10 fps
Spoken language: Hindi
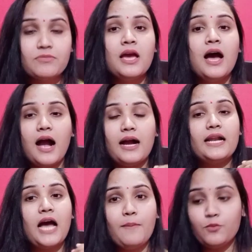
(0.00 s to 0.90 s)
अगर
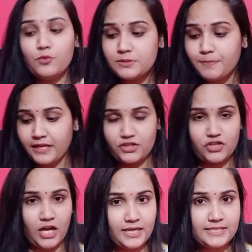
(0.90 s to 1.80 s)
आप उस
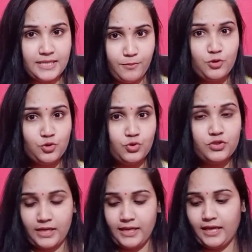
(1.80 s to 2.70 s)
परेशानी से भी जूझ
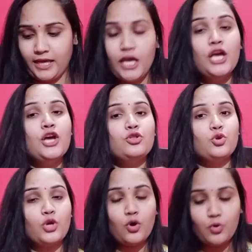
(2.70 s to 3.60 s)
रहे हैं तो ये
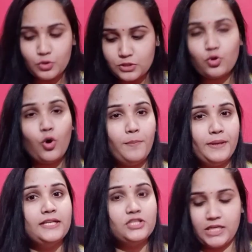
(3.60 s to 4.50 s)
उसको भी
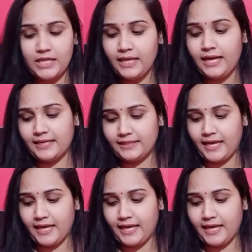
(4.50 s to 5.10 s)
ठीक करता है